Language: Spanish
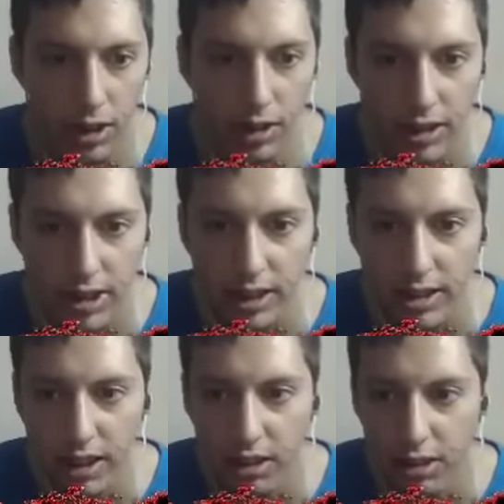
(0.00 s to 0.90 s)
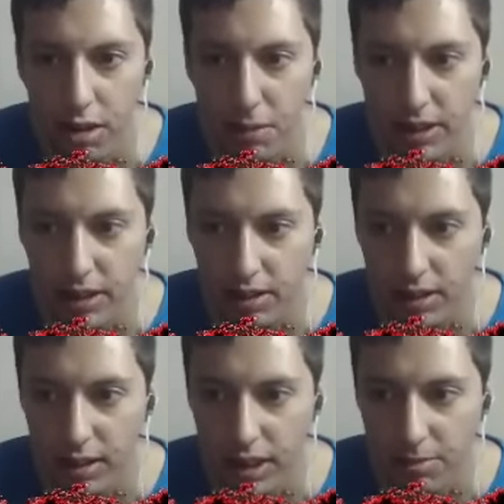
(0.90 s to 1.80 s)
Quizá esta sea la última parte en donde
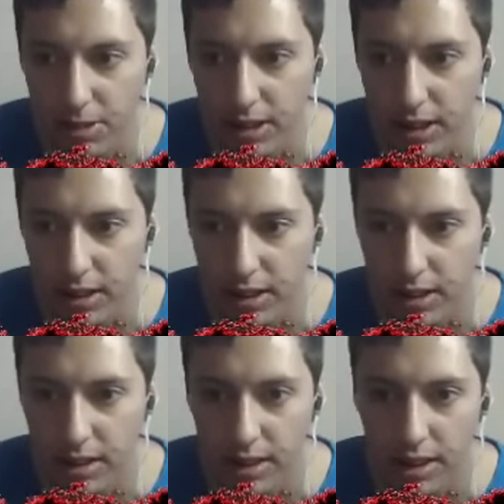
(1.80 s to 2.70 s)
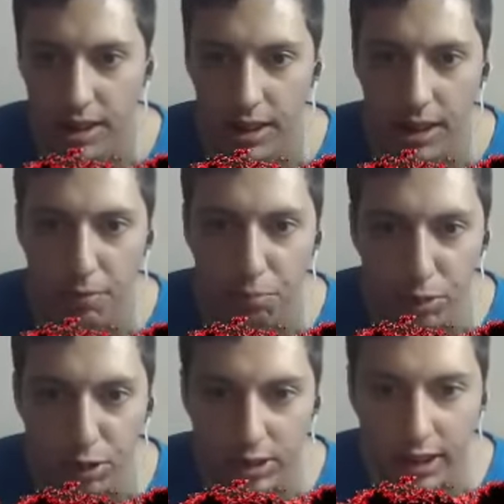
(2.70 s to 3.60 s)
estaremos en el
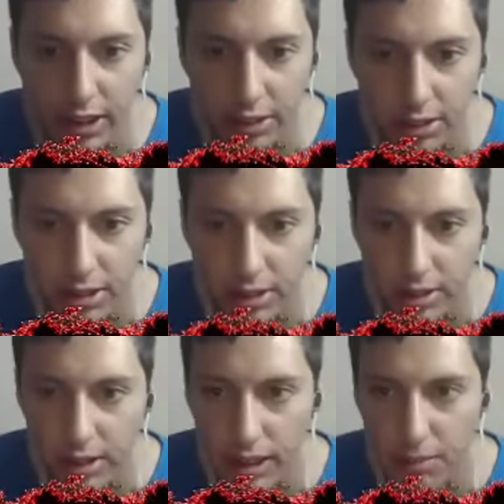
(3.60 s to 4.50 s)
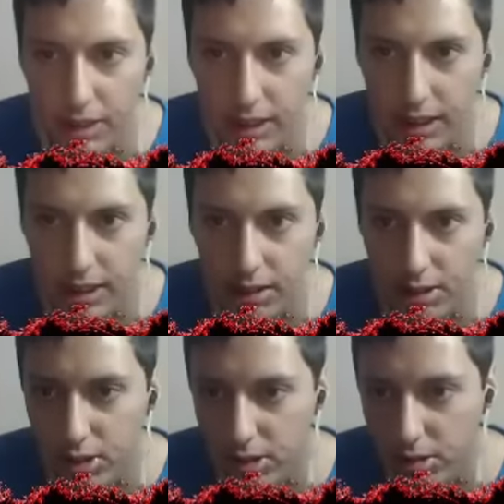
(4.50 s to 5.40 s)
puto sanatorio. Que ya me tiene hasta los
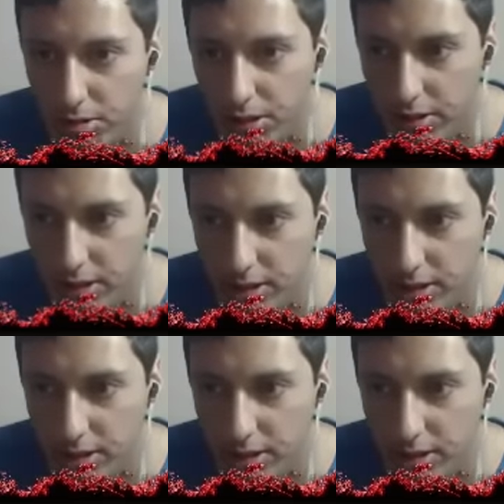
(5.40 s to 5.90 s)
huevos.